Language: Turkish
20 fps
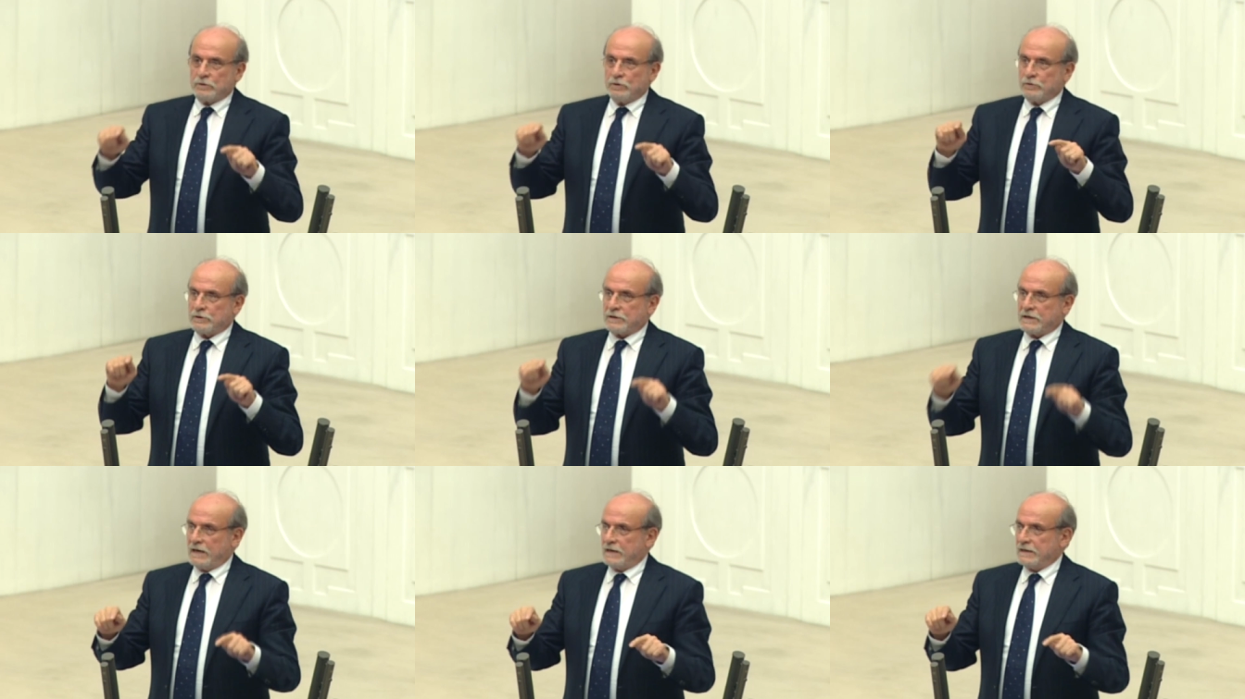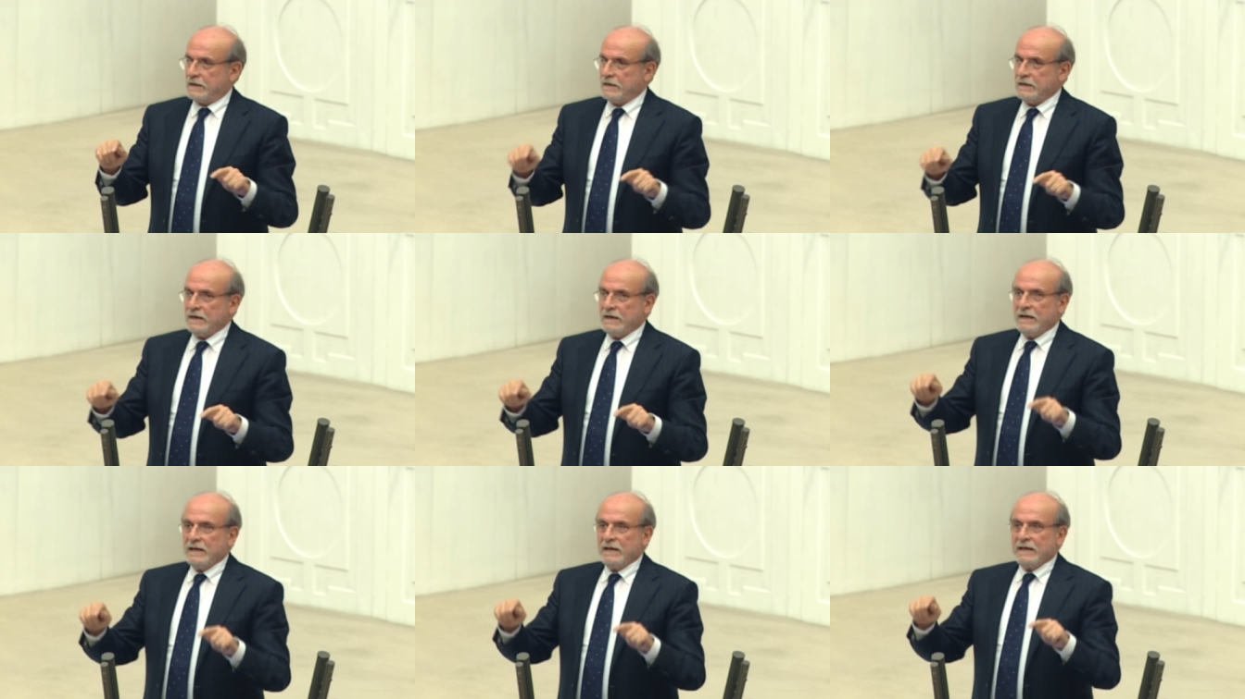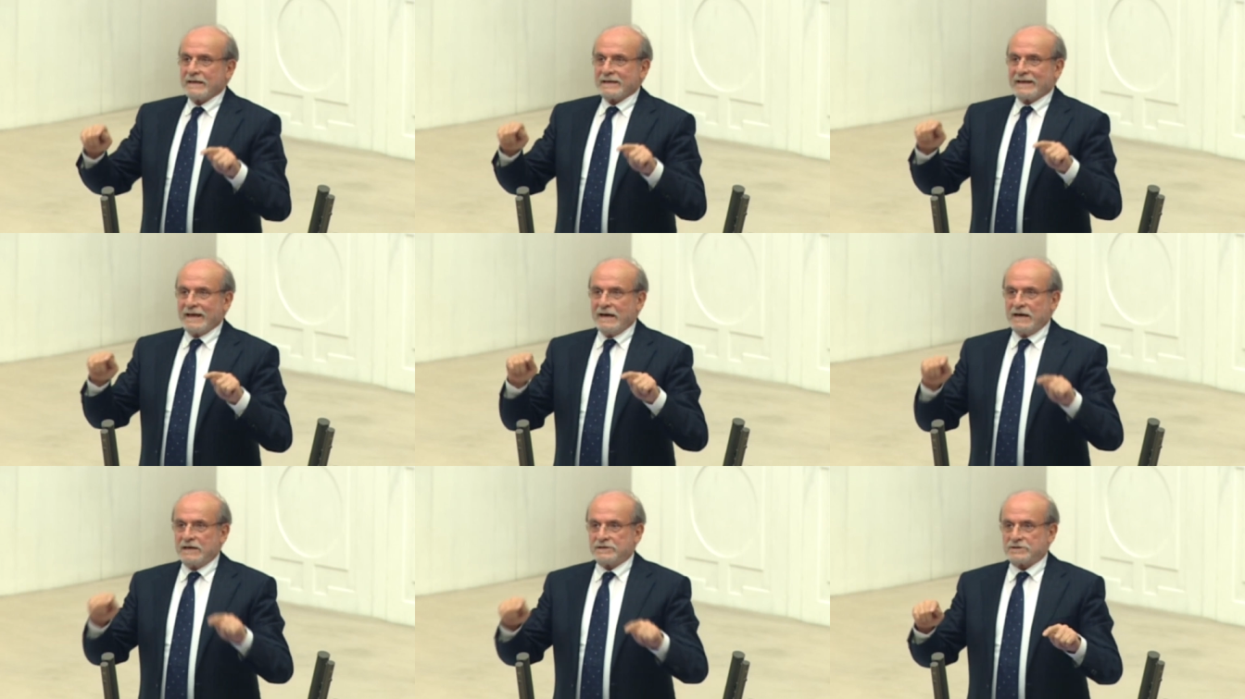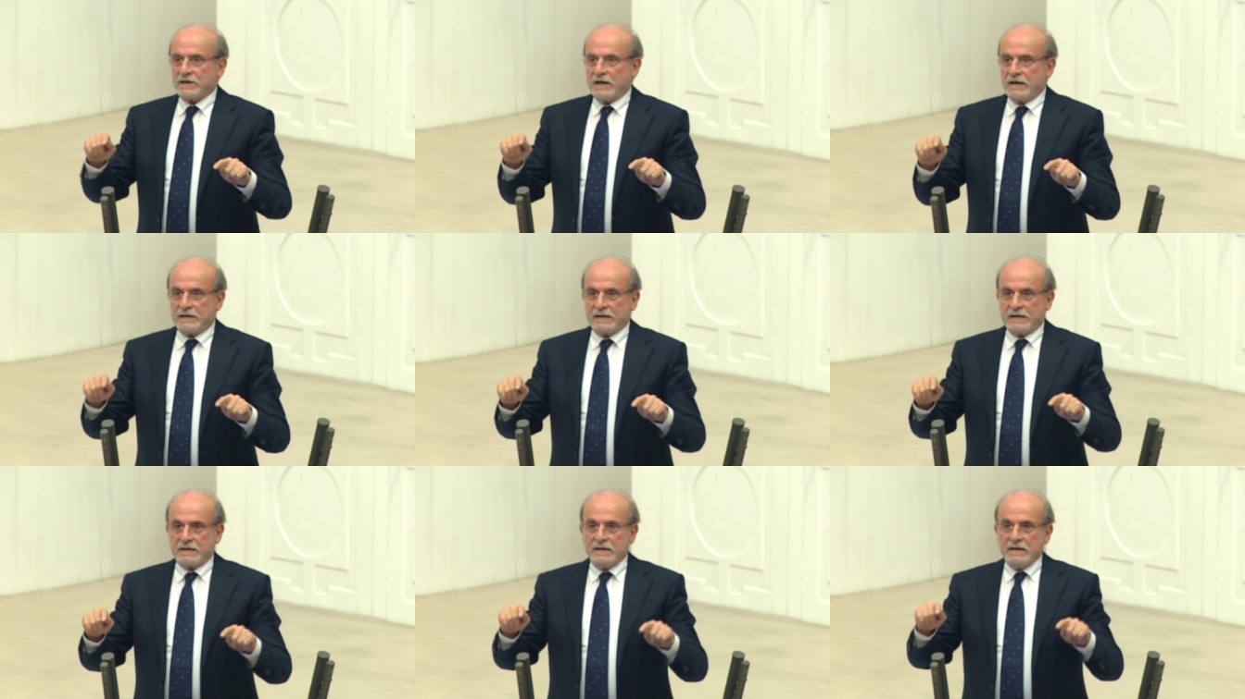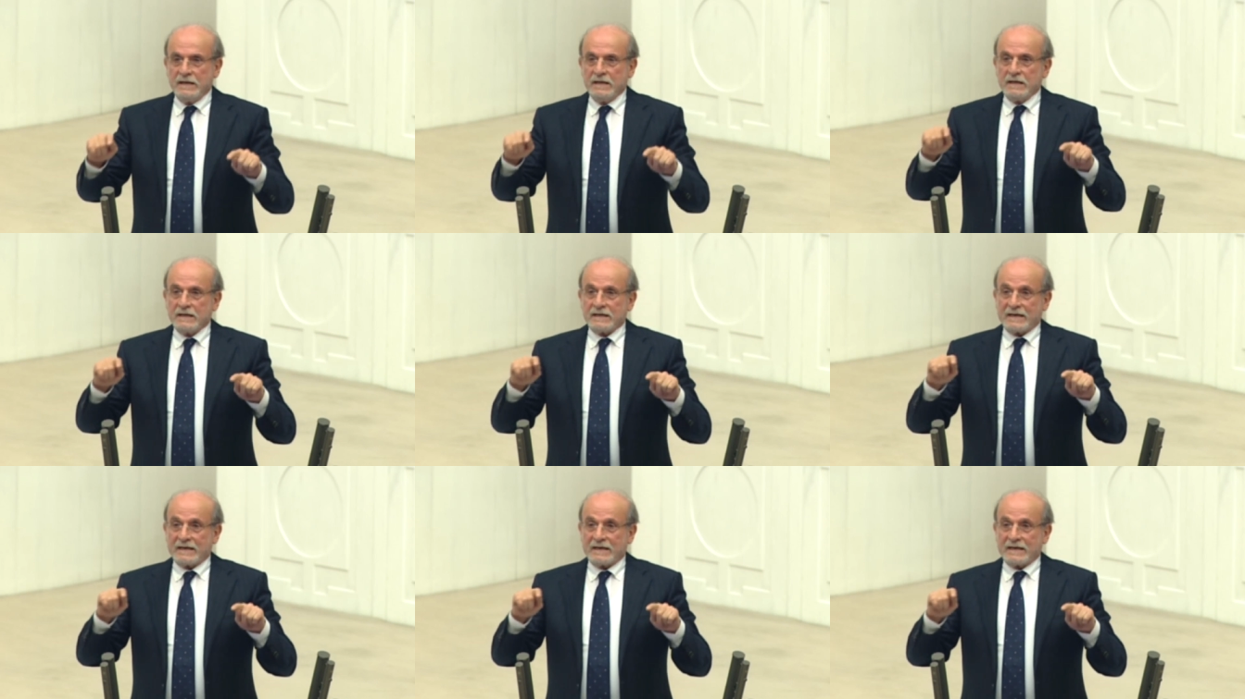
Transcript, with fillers: Türkiye'nin geleceğinin